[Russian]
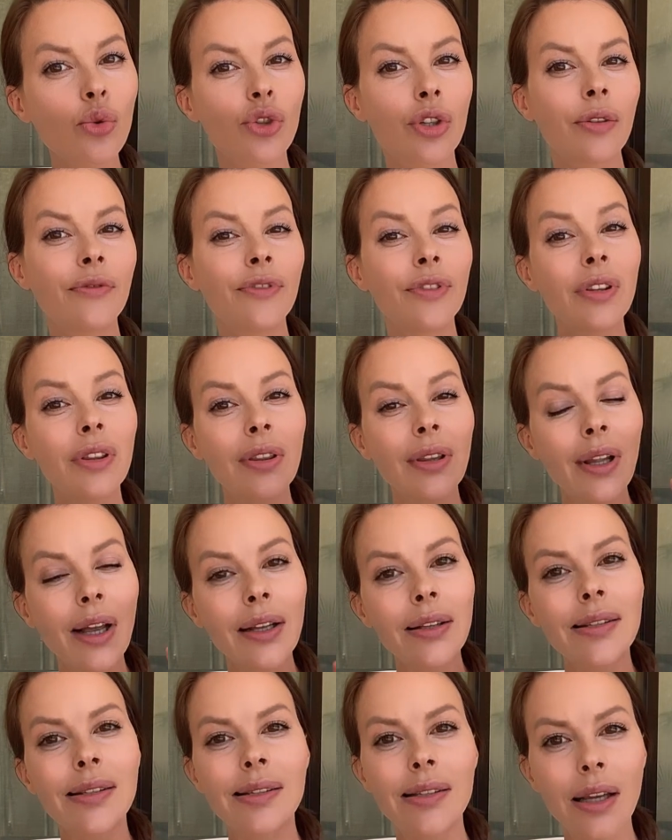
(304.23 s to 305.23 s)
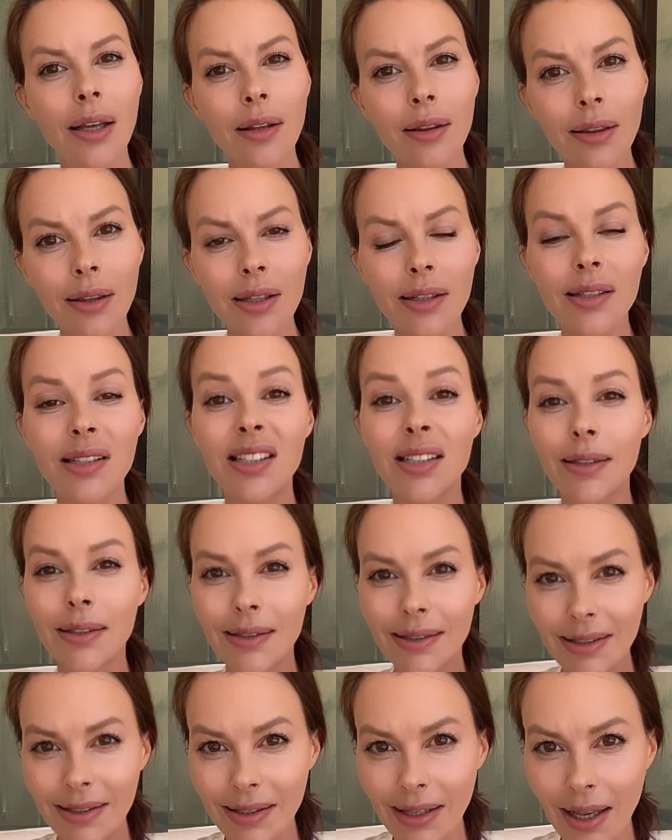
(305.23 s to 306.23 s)
уже видна ценность и
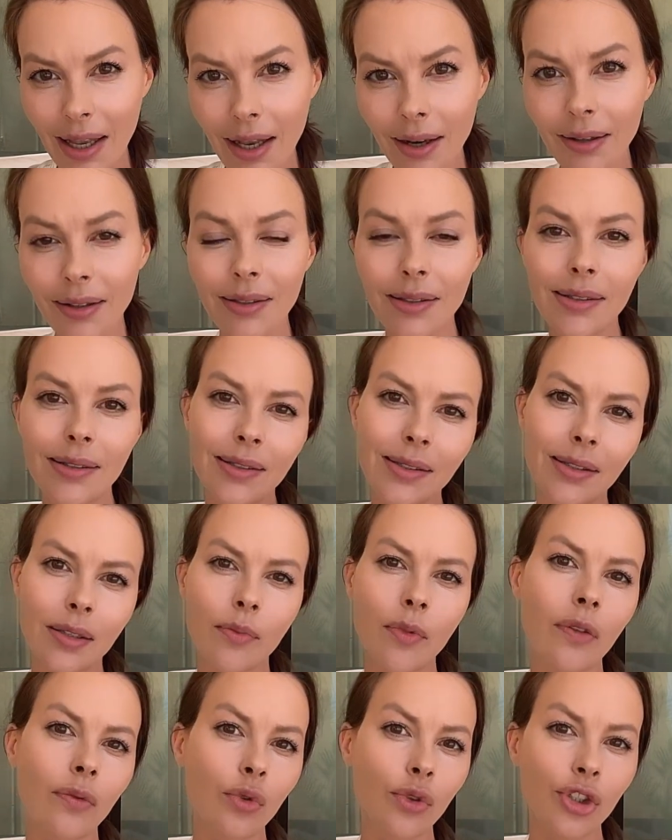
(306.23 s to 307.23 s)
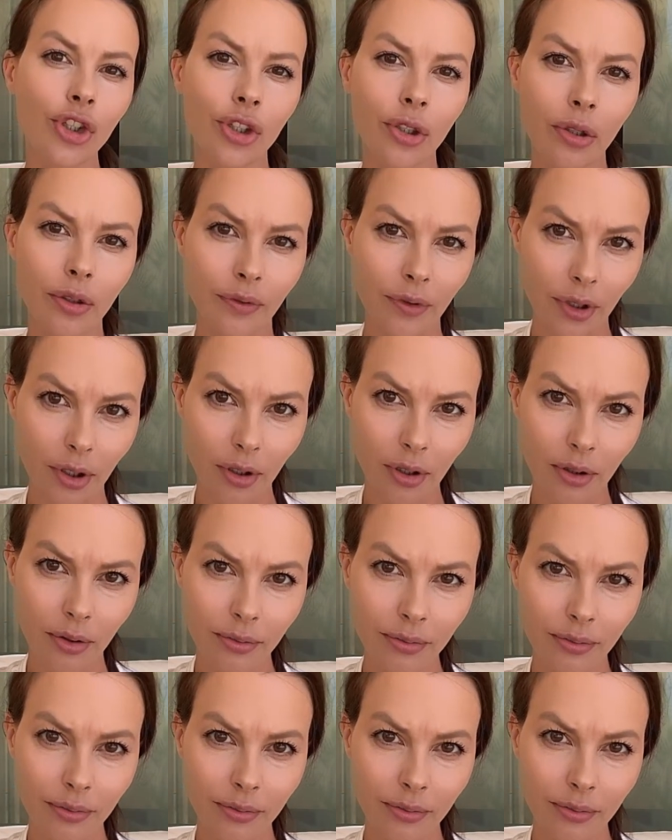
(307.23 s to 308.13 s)
цельность самого человека.